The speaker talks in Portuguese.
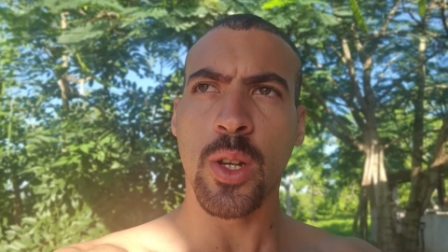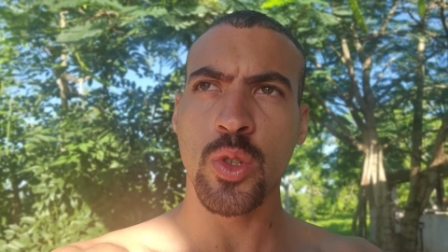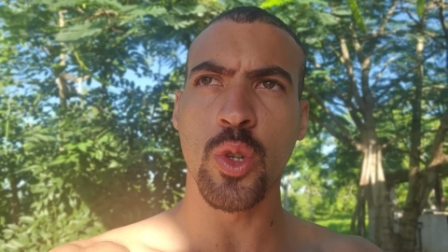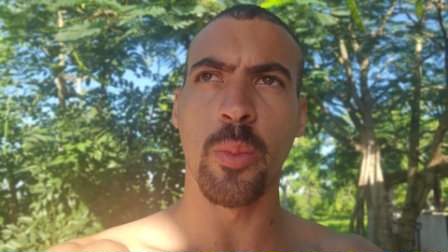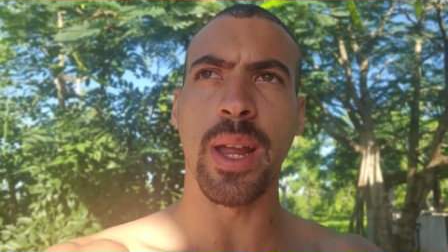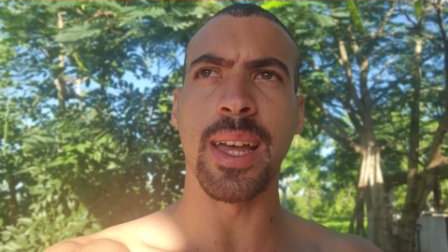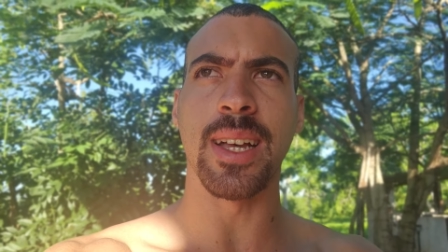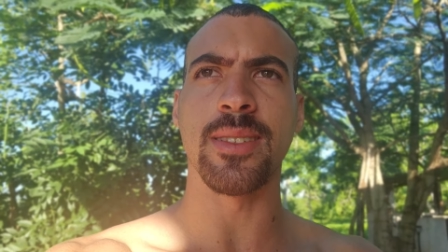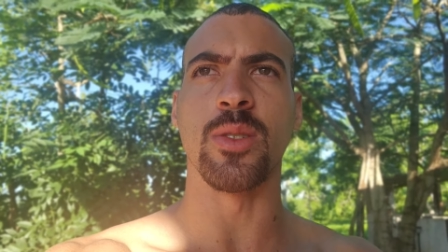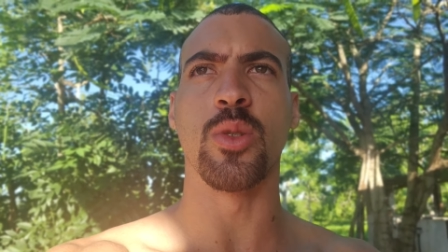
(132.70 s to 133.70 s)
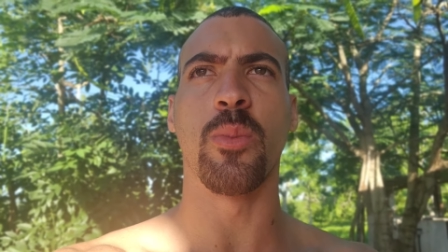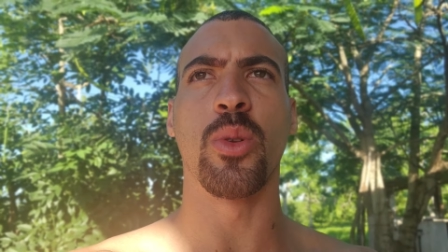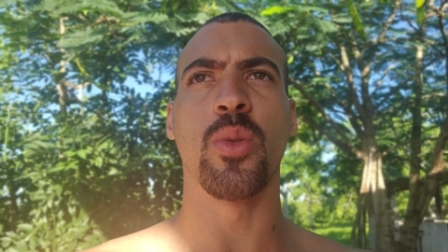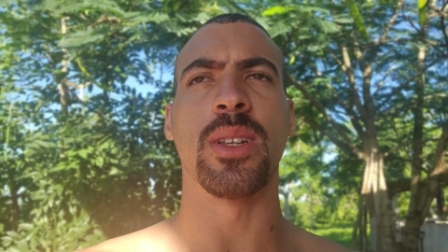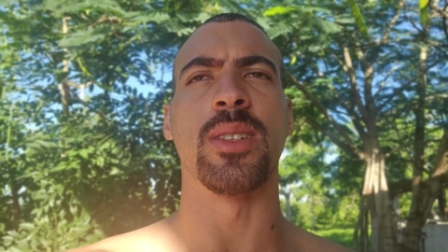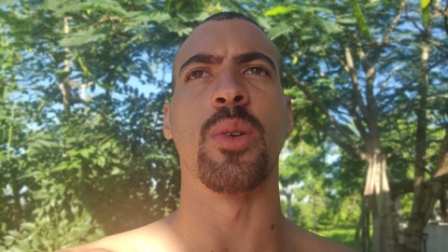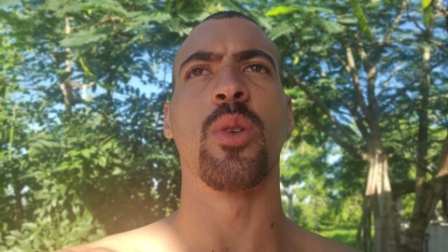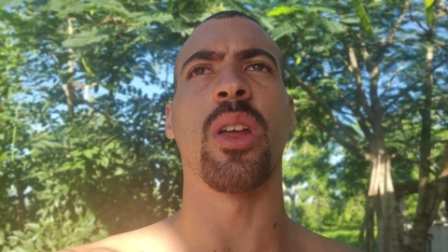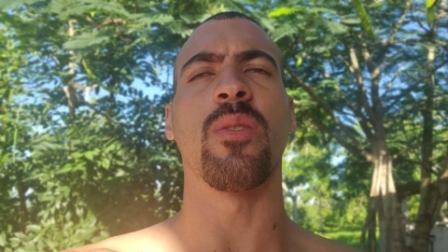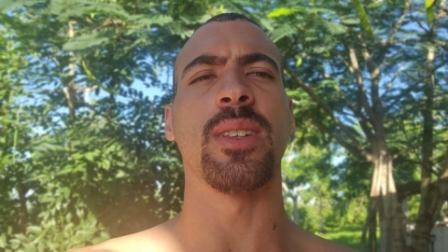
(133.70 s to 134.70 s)
Sobre redação, sobre pontuação, eu
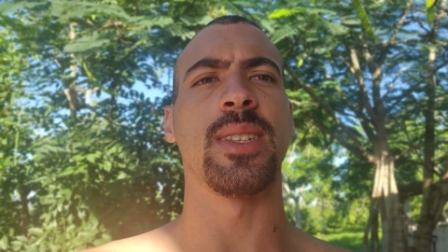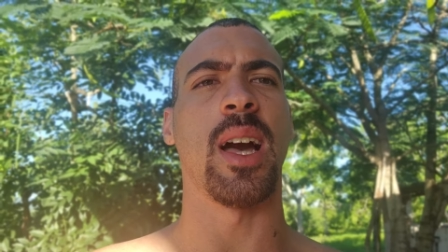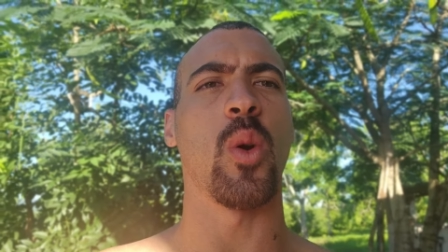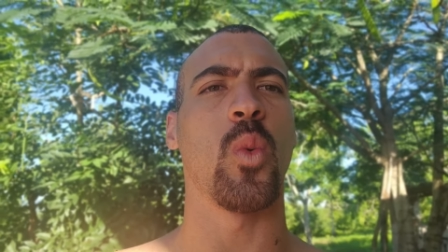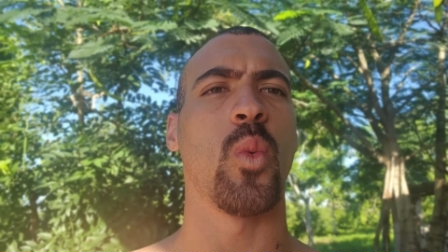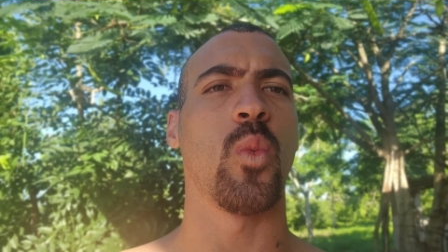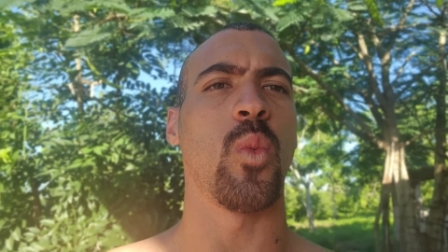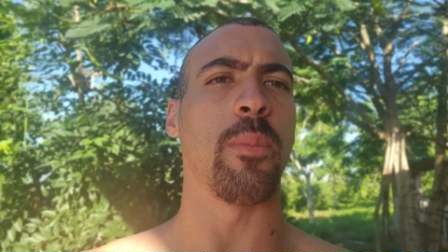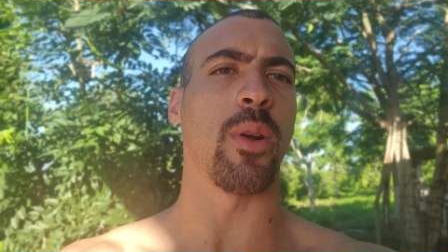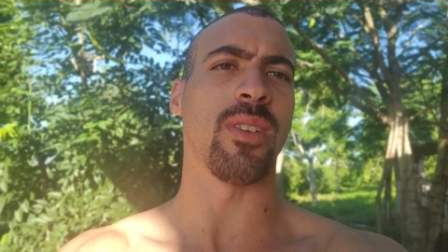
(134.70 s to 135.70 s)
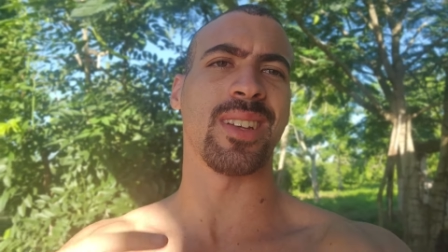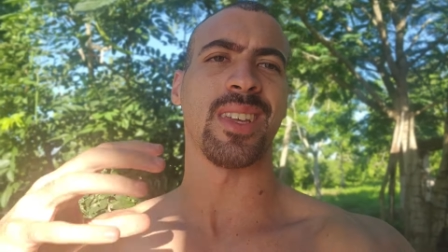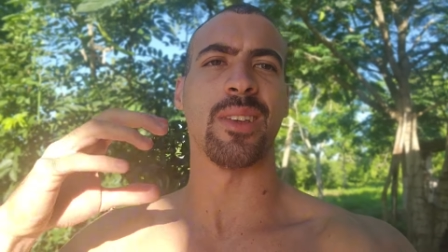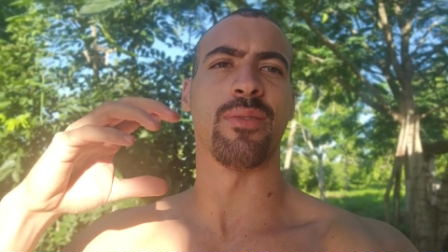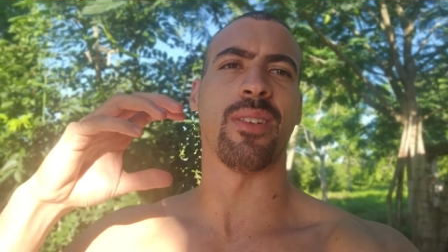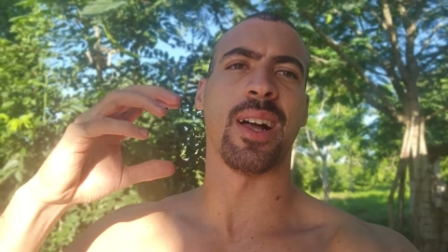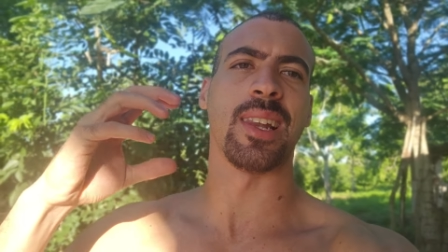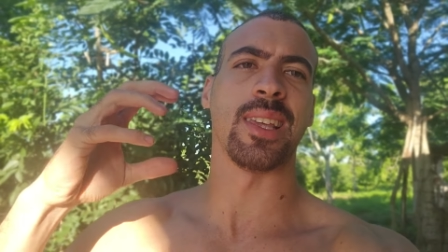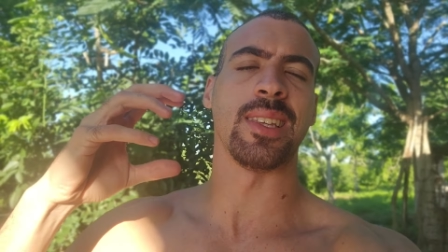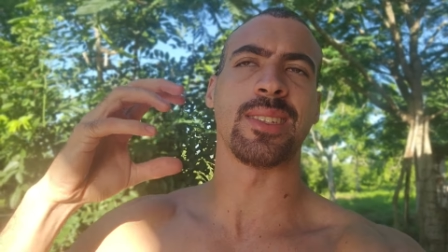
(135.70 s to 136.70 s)
creio que vai ser algo, uma prova que
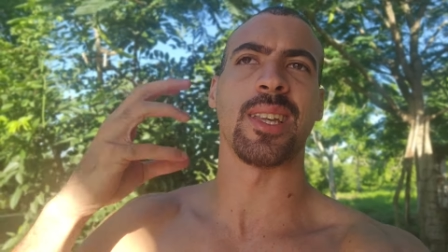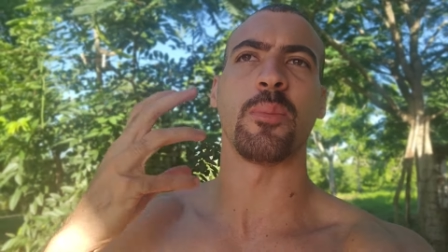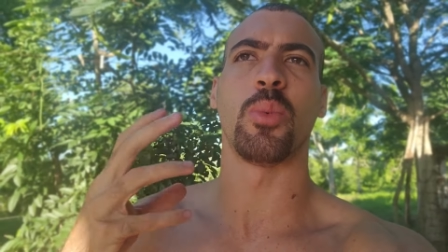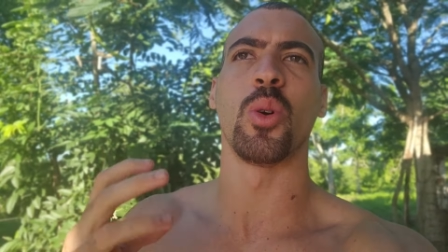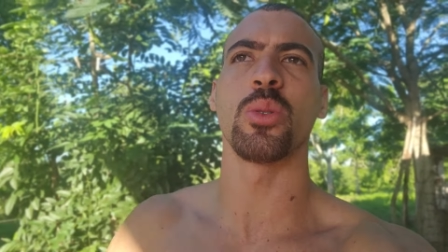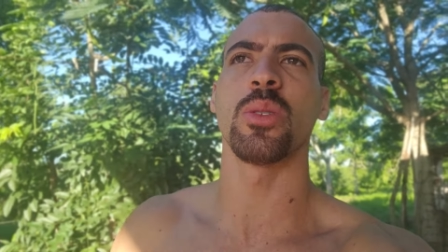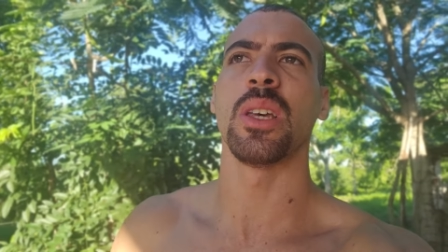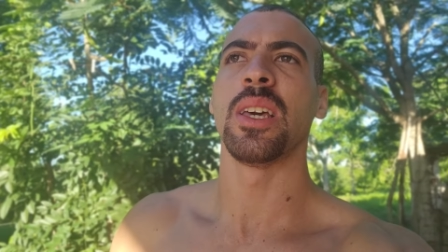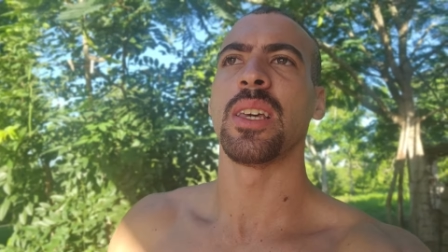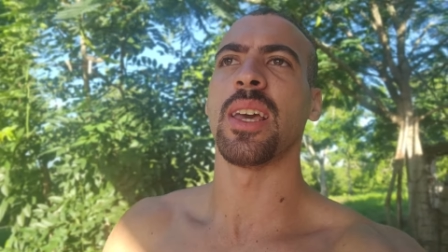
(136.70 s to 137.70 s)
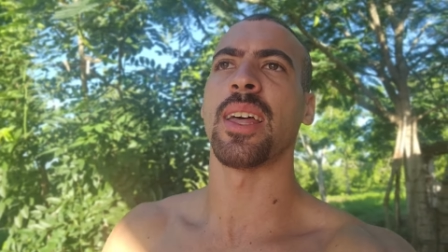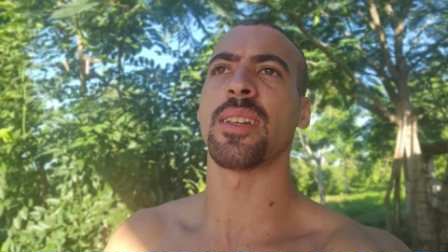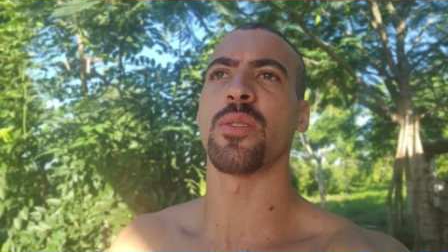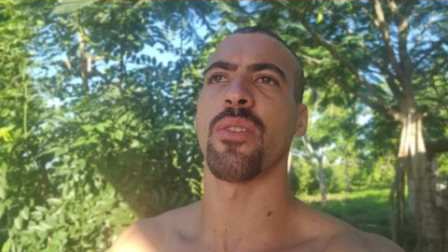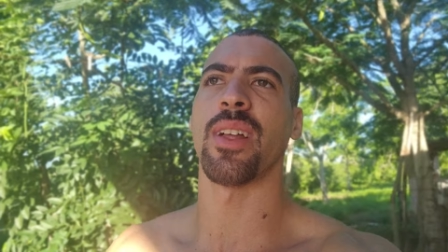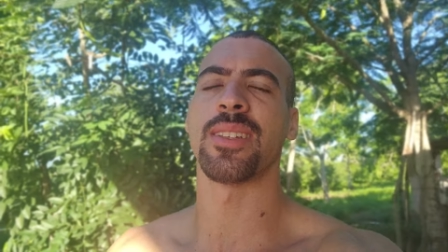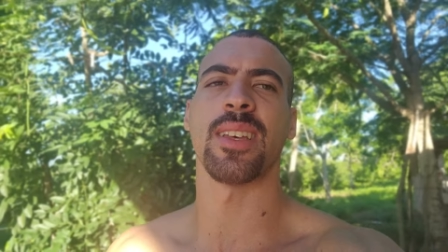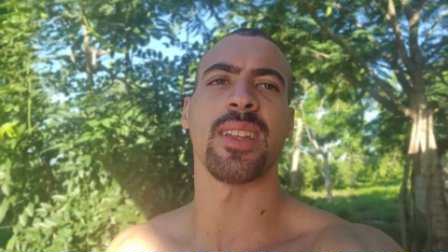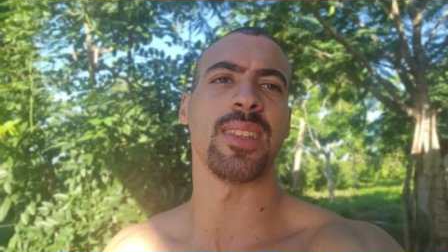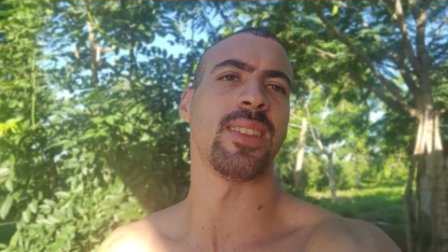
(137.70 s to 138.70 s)
vale 100 pontos e a redação vai valer
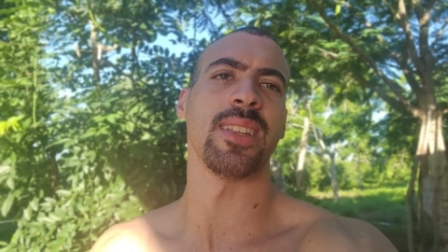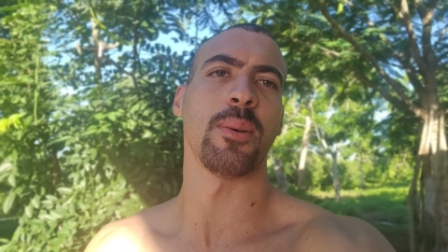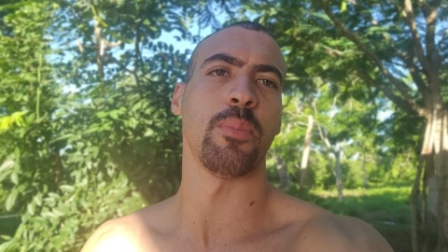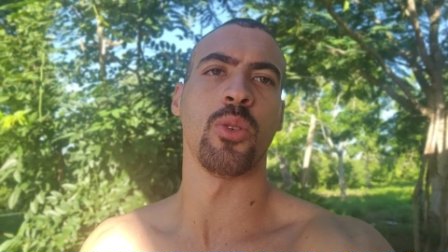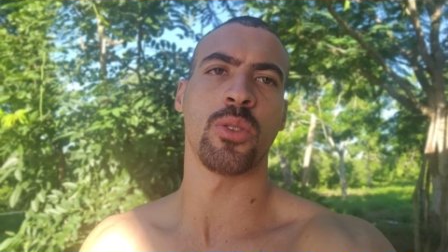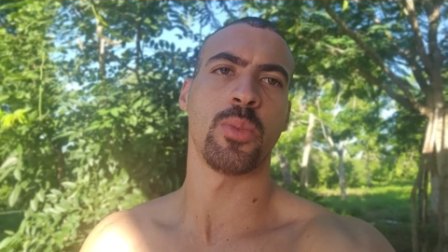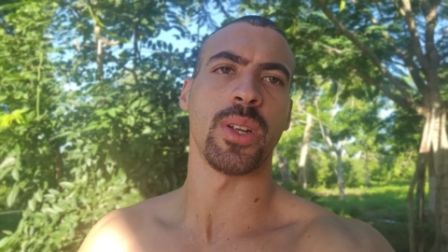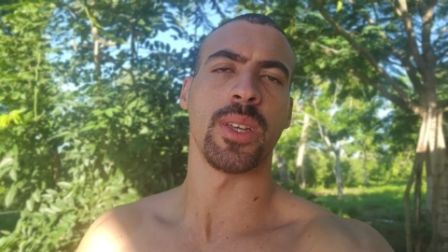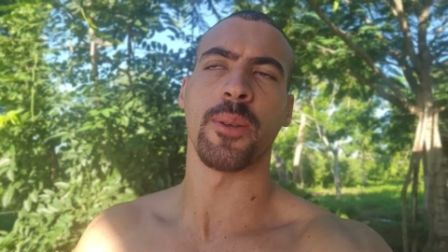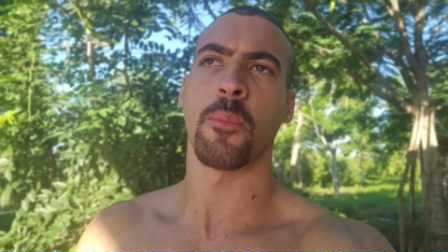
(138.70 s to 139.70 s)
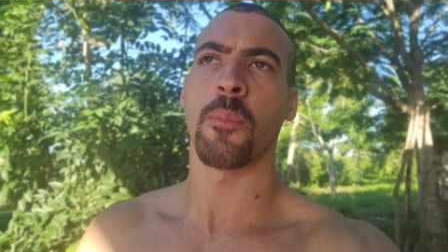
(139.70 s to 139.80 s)
cerca de 30 pontos por aí.